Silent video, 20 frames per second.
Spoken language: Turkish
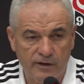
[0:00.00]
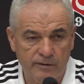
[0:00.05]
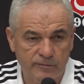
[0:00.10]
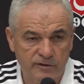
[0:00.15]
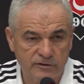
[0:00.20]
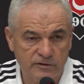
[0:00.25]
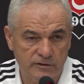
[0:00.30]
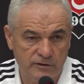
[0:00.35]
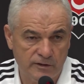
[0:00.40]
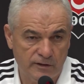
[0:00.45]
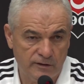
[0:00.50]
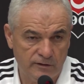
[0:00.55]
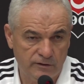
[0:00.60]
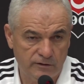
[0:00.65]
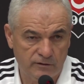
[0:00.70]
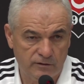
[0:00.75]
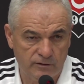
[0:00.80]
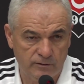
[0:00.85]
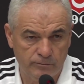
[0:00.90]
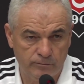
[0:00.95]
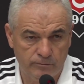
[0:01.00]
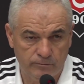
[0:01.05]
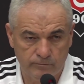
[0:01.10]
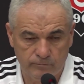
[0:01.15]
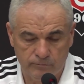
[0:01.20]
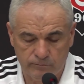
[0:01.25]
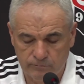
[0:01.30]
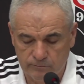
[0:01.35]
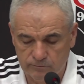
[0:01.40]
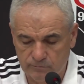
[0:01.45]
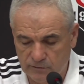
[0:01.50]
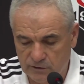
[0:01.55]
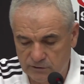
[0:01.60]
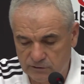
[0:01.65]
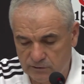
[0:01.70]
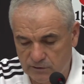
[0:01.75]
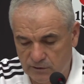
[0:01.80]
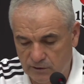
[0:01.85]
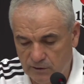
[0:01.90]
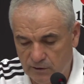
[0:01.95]
maçına gittim
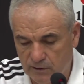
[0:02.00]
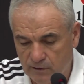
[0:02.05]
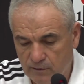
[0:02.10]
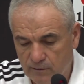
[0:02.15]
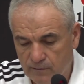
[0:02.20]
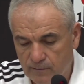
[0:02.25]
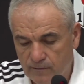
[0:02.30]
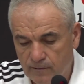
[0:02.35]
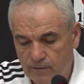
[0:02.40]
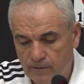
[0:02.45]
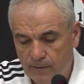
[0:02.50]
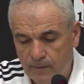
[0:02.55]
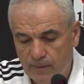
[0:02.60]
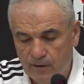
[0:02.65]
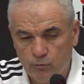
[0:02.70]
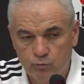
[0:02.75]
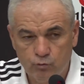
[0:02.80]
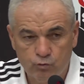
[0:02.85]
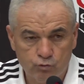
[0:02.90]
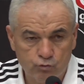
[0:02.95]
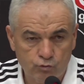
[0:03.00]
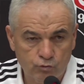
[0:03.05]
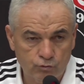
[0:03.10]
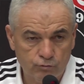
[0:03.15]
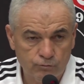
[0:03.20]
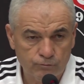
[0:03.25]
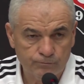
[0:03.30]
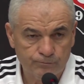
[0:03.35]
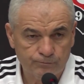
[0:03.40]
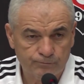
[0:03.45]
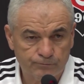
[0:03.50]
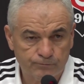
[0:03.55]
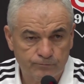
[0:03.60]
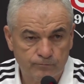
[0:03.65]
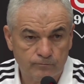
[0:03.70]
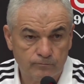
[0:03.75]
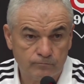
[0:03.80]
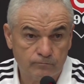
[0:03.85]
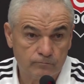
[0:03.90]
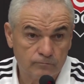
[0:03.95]
maçlara. Üzgün,
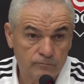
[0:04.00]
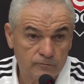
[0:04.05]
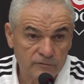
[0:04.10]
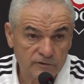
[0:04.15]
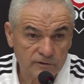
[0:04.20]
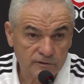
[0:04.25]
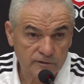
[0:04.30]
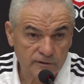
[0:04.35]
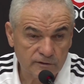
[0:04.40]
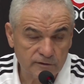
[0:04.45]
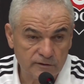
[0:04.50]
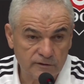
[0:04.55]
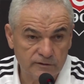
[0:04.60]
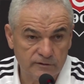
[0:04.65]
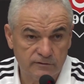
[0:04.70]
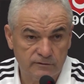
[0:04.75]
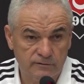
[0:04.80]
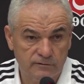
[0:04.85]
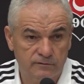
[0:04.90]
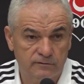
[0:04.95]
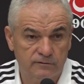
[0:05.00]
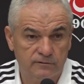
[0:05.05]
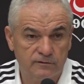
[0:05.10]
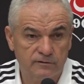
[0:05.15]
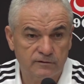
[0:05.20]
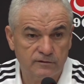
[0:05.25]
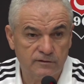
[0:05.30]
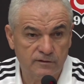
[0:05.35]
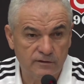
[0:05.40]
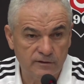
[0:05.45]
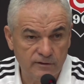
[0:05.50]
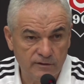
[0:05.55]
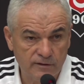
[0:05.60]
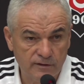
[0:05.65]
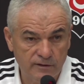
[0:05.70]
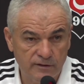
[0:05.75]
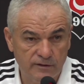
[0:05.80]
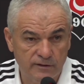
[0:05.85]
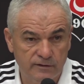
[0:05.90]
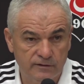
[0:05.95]
kırgın,
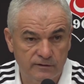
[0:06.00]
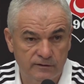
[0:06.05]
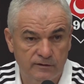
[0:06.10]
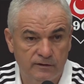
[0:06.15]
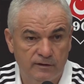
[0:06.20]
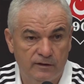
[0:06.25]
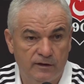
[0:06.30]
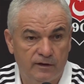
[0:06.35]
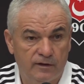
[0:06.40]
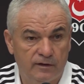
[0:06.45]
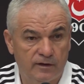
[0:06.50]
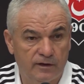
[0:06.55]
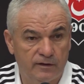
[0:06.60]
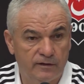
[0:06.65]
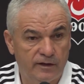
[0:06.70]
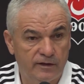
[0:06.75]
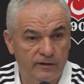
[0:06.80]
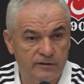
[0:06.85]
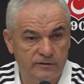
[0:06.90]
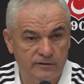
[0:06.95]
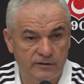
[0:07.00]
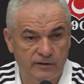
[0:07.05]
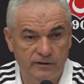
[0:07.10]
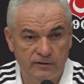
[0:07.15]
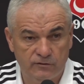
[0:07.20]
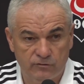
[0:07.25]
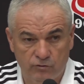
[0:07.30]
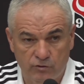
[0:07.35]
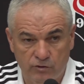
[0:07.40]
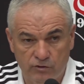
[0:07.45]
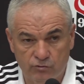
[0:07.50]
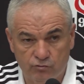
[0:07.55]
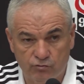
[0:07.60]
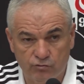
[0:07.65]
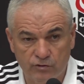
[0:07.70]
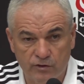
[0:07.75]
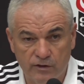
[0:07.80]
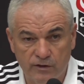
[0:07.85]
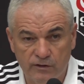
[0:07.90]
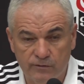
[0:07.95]
sinirli yani her şey. E,
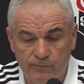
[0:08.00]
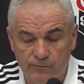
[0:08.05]
çünkü